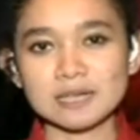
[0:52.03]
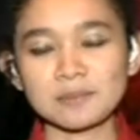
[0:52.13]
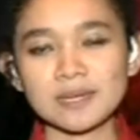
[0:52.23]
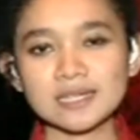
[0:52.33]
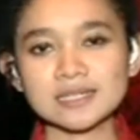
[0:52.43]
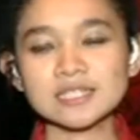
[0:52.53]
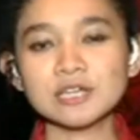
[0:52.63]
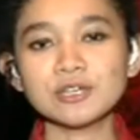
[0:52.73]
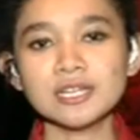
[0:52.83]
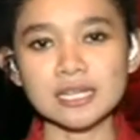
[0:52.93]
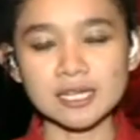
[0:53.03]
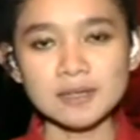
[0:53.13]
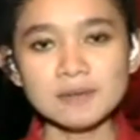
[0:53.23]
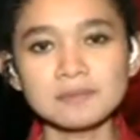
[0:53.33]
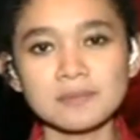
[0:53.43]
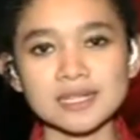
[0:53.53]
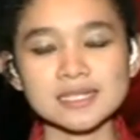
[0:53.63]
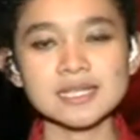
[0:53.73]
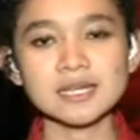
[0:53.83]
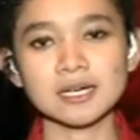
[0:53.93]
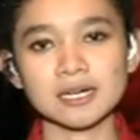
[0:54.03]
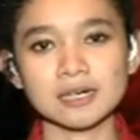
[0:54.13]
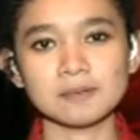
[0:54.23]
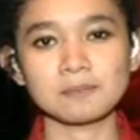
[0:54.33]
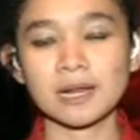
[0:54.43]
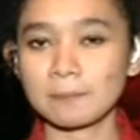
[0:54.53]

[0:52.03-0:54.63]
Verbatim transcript: Sampai sejauh ini masih uh,